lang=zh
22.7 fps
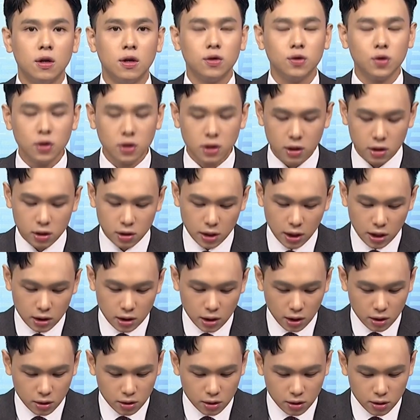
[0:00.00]
所以其实，在这
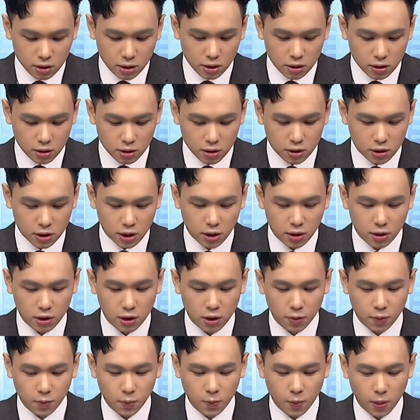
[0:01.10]
样子的时间点，